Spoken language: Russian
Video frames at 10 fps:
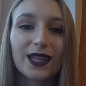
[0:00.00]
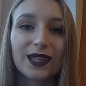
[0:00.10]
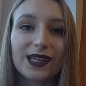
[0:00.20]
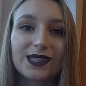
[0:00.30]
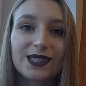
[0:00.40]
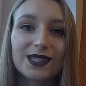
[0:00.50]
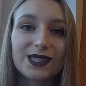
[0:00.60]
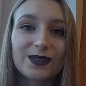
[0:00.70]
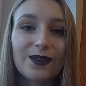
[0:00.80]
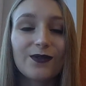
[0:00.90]
найти
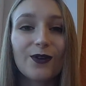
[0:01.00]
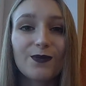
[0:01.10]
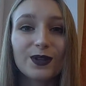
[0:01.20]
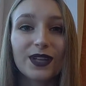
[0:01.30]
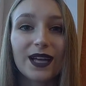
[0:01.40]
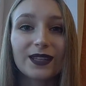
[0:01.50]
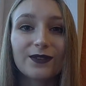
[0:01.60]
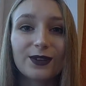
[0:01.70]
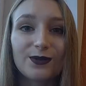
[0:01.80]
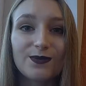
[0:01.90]
своего
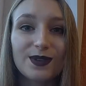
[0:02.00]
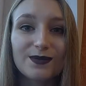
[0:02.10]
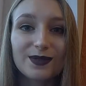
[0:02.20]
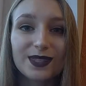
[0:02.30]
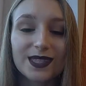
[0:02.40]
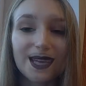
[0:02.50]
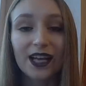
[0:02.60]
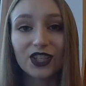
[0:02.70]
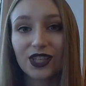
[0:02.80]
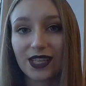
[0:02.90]
пернатого любимца.
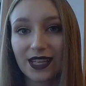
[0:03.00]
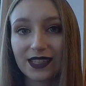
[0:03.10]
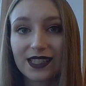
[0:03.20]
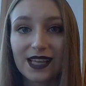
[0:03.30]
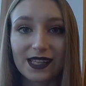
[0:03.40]
Также Ирина с